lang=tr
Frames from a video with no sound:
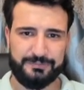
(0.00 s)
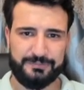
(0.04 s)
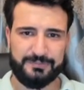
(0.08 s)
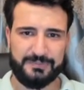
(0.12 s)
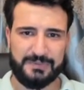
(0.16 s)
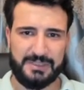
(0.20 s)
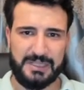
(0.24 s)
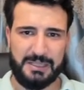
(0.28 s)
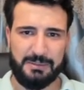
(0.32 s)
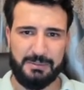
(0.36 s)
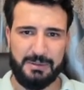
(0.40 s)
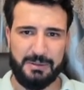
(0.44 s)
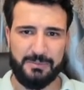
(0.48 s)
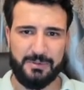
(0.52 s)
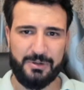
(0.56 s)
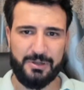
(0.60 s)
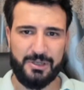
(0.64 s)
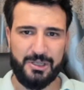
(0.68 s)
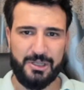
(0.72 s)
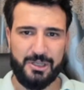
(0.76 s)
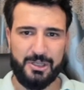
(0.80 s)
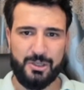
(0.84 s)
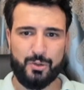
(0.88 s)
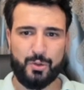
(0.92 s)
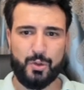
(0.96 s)
Tamam mı?
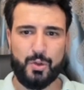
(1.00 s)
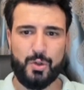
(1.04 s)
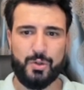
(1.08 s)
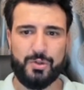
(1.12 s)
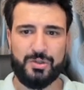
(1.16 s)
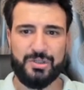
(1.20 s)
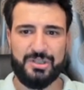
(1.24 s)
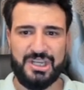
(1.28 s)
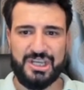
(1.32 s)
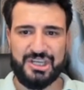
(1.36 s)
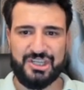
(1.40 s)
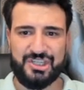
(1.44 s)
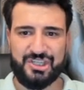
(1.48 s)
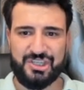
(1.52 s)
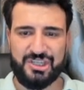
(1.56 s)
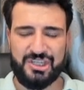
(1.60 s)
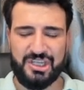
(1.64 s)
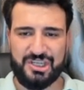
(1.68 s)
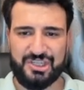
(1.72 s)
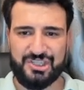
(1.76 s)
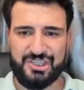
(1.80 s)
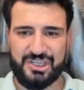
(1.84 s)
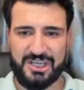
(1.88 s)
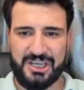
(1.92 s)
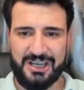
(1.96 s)
Gün
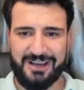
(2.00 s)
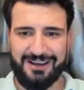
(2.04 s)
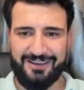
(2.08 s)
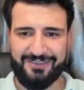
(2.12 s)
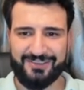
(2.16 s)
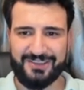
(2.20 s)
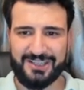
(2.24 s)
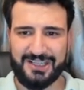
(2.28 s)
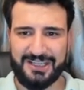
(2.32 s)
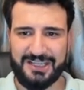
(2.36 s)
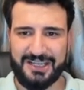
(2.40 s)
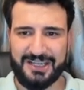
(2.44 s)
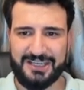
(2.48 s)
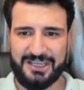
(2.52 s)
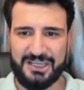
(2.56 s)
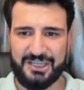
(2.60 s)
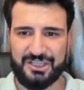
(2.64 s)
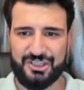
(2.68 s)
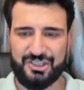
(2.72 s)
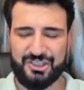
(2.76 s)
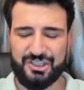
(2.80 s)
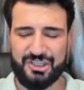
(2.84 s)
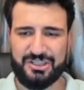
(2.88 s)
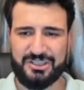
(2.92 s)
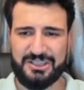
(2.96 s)
geçtikçe haftalar
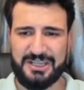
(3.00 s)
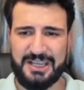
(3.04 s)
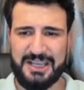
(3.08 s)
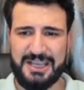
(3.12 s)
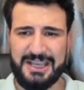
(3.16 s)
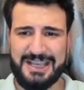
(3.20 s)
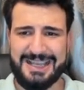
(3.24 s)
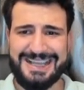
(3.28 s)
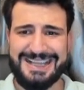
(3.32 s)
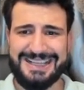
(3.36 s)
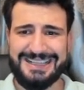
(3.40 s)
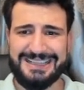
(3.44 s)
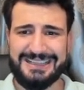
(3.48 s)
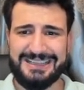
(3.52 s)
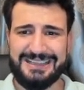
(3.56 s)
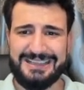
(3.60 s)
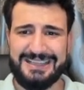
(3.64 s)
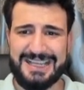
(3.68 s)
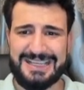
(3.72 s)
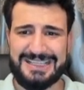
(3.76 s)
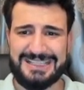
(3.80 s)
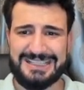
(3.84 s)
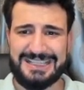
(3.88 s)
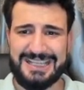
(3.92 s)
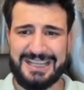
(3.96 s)
geçtikçe
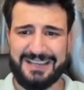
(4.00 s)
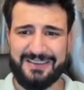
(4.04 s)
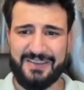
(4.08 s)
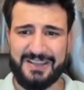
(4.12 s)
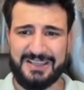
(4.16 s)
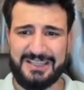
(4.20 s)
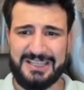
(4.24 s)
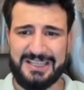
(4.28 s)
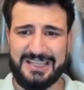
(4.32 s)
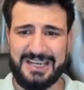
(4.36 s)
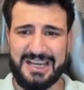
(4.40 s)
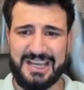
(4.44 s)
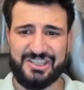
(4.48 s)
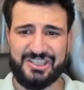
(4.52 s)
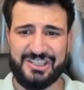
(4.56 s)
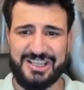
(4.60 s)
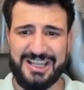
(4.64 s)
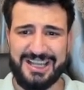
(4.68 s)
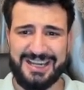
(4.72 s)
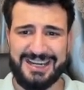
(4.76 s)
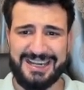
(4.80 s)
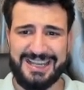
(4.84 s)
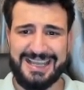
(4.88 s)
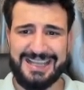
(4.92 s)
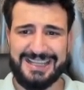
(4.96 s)
destek ve
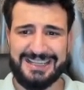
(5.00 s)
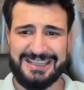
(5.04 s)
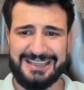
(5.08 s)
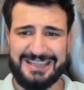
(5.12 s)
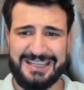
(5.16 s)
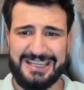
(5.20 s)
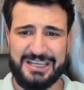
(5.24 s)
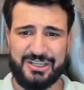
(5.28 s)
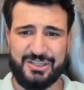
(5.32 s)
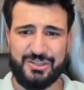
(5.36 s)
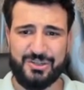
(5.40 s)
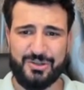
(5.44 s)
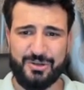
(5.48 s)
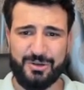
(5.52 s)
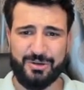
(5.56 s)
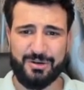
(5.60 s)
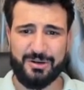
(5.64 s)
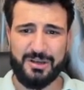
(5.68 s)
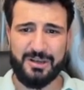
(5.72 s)
dirençler değişiyor.